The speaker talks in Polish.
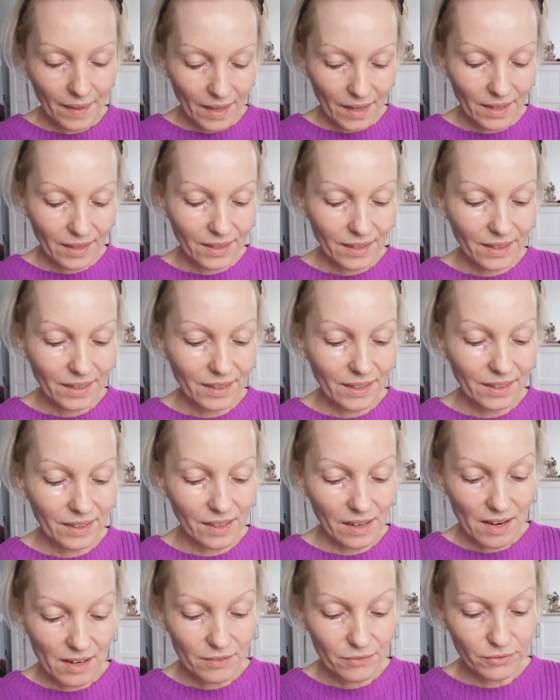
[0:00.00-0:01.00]
e,
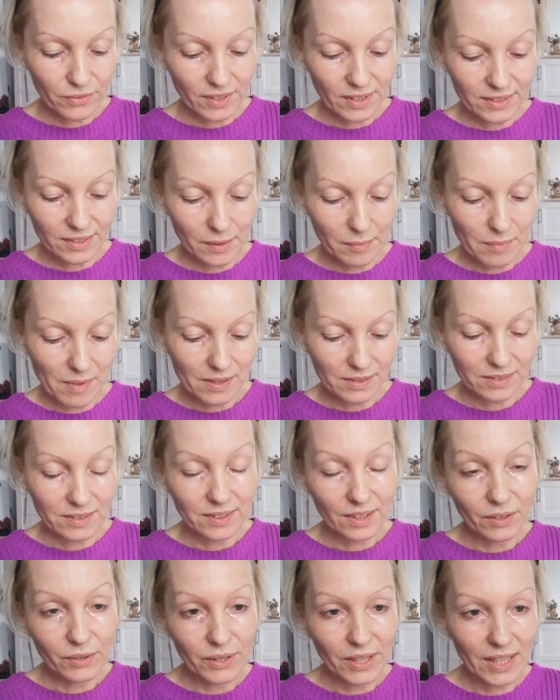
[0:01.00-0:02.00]
live na temat tego,